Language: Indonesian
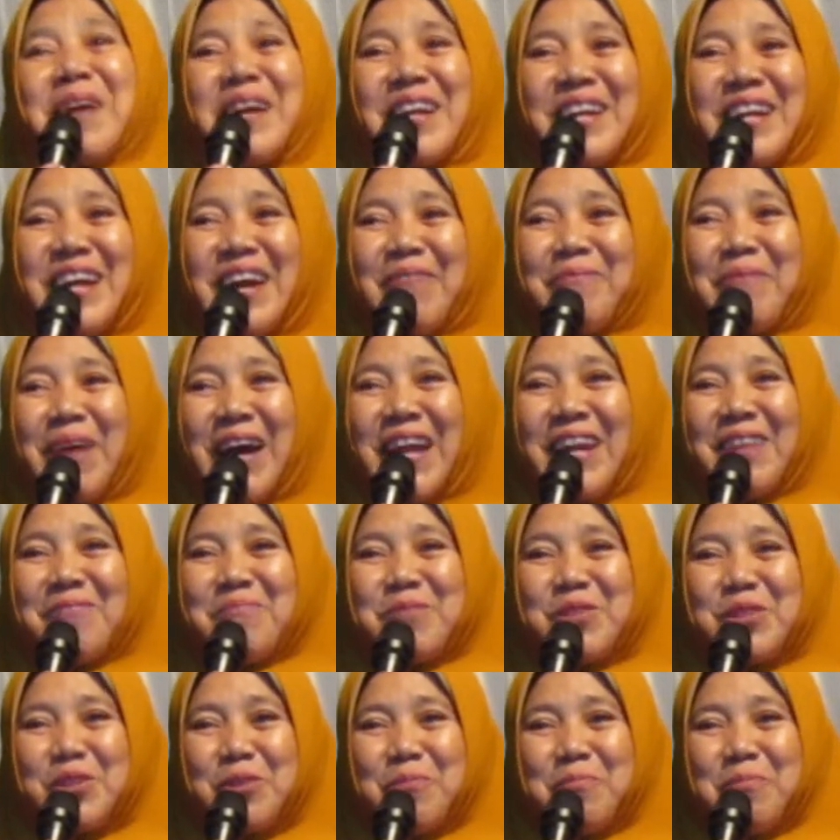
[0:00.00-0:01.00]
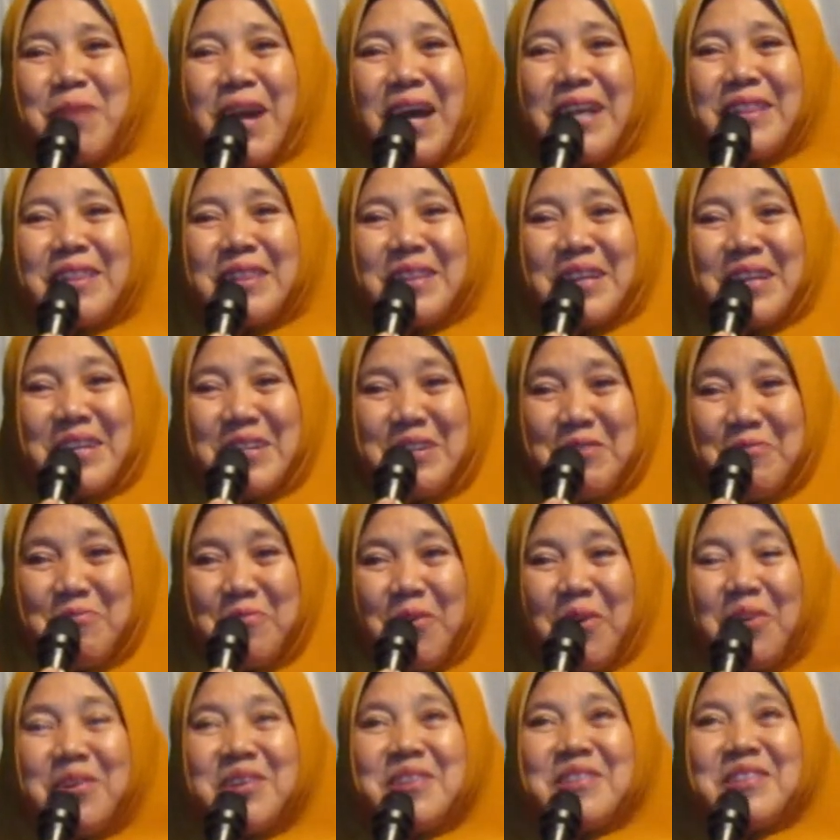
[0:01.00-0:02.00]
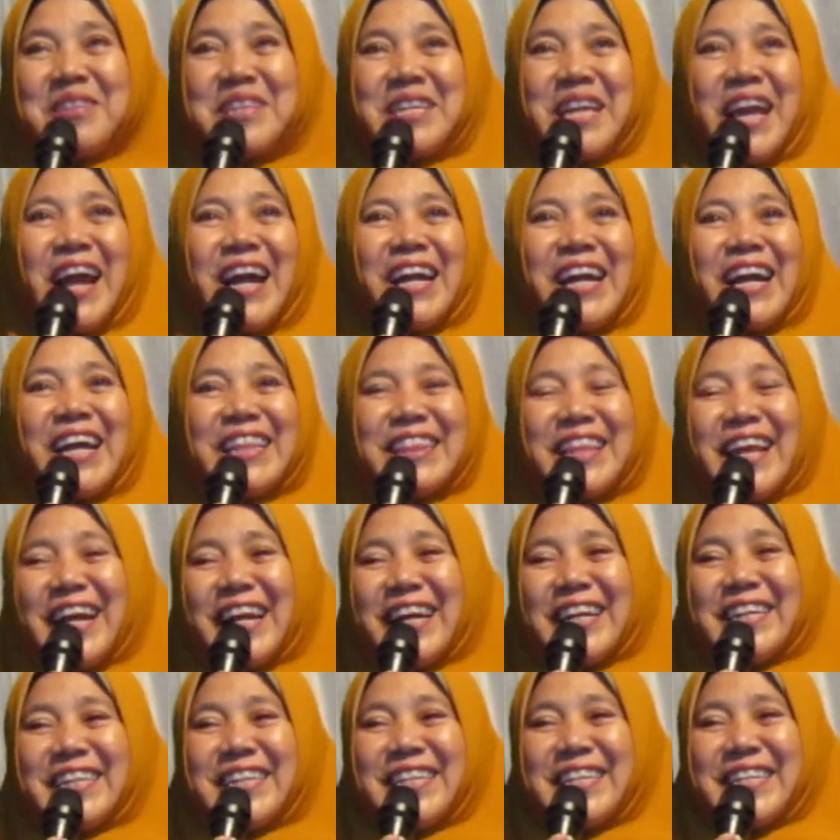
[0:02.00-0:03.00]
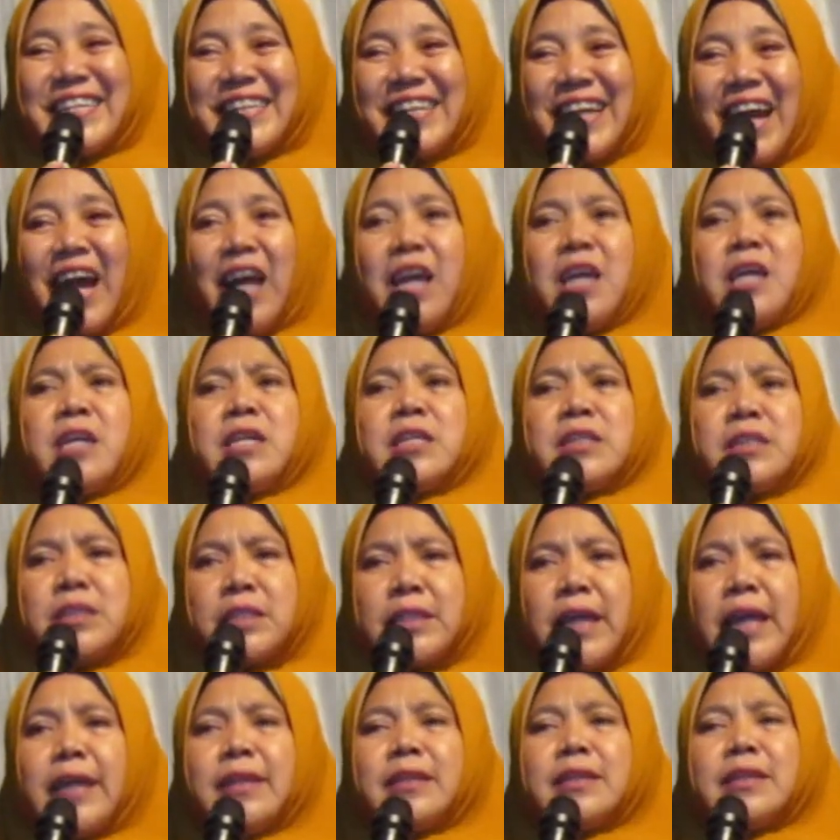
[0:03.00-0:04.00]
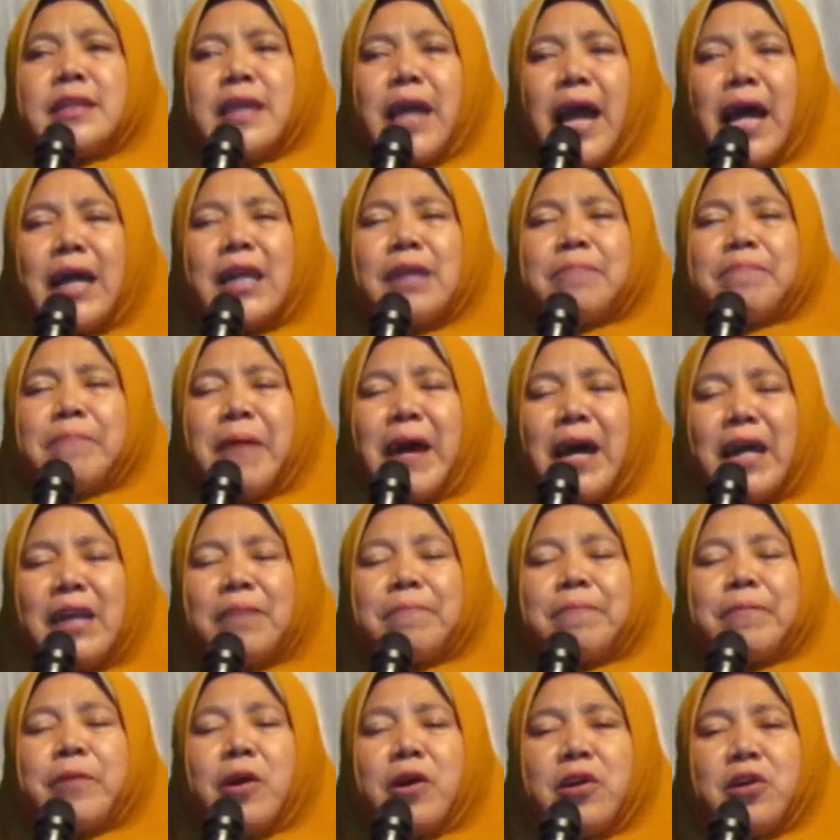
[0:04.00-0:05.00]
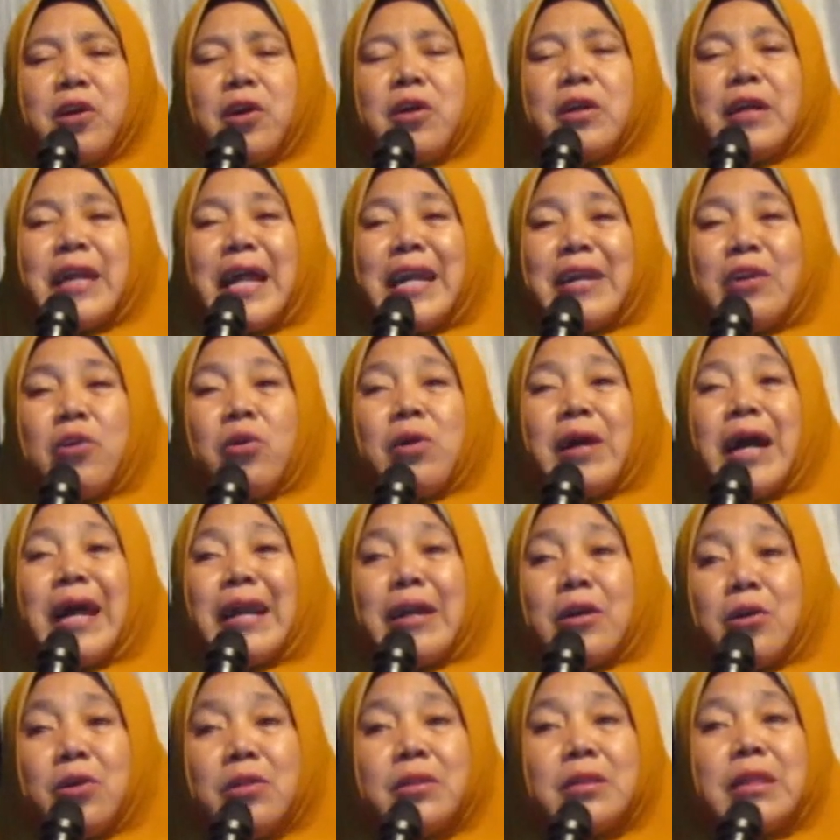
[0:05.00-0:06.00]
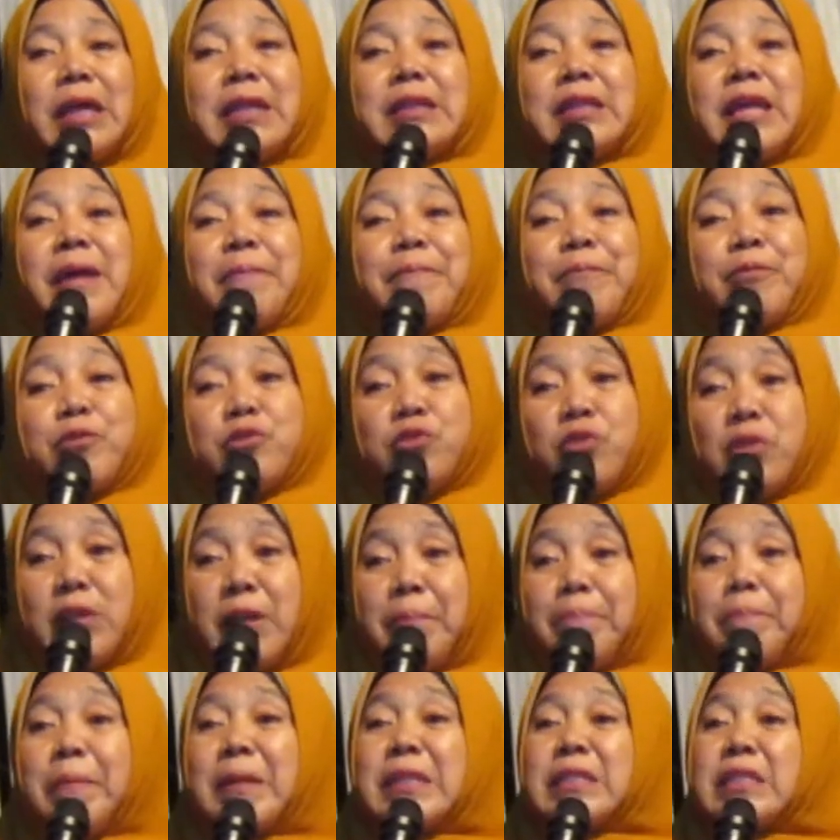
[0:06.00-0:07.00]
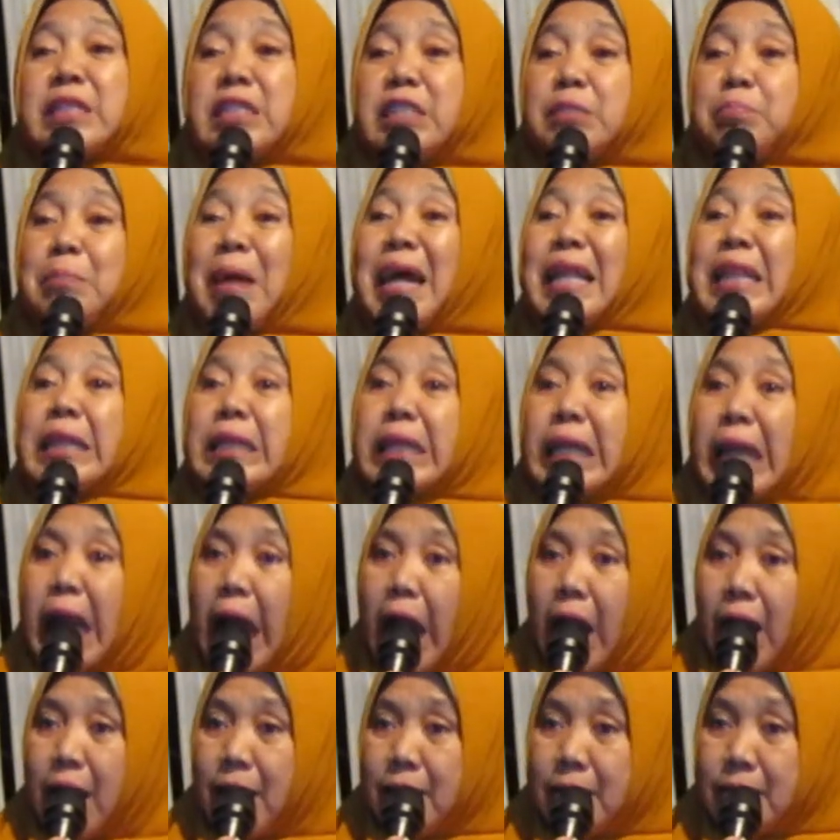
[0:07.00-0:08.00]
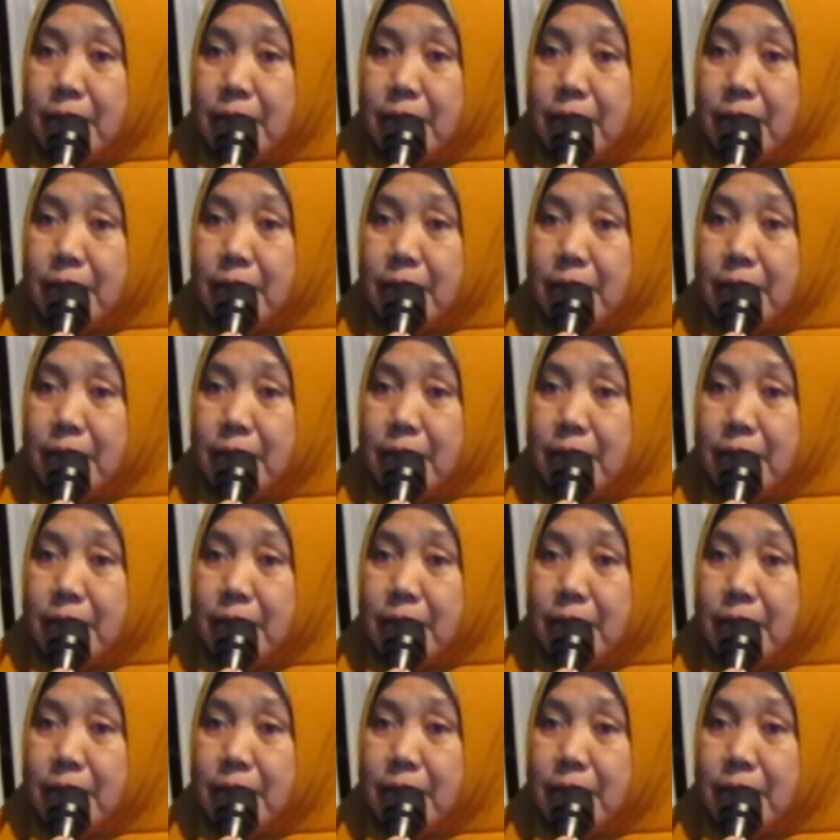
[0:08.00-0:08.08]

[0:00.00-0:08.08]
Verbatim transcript: Bareng malam Jumat kliwon dia diakataken nikah sing diarep-arep kaya Rano Karno dadak bojone persis mantra.